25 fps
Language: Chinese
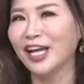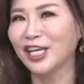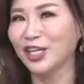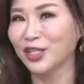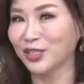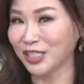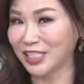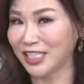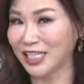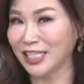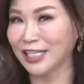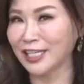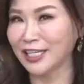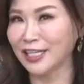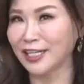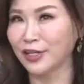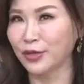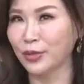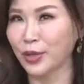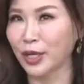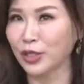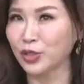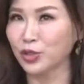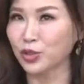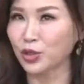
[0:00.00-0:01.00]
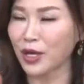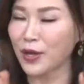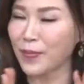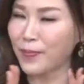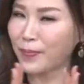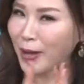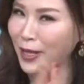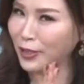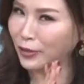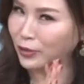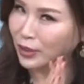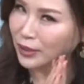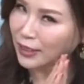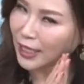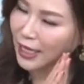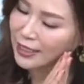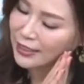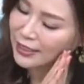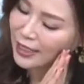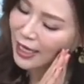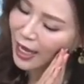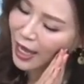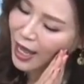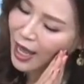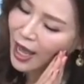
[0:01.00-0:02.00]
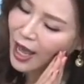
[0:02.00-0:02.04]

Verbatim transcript: 有新客源，所以拜托大家